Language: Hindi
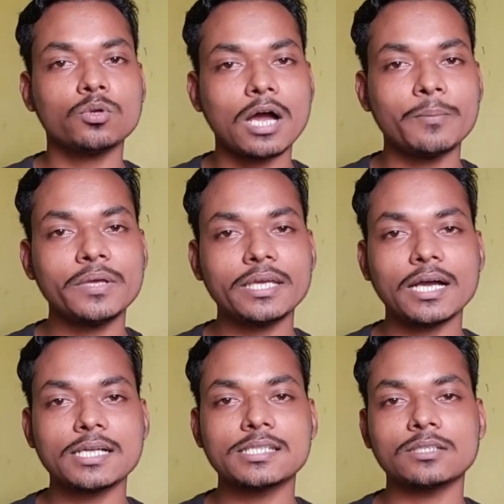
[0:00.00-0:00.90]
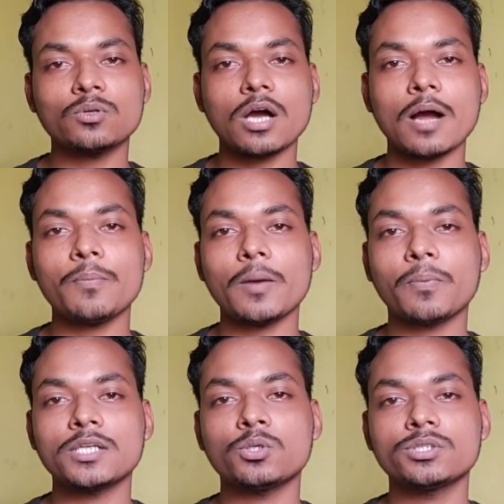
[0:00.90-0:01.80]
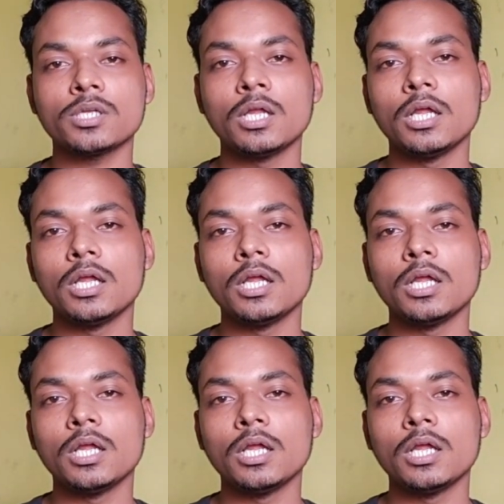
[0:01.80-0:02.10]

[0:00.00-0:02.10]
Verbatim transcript: तो अभी क्या कर सकते हो आप आपका जो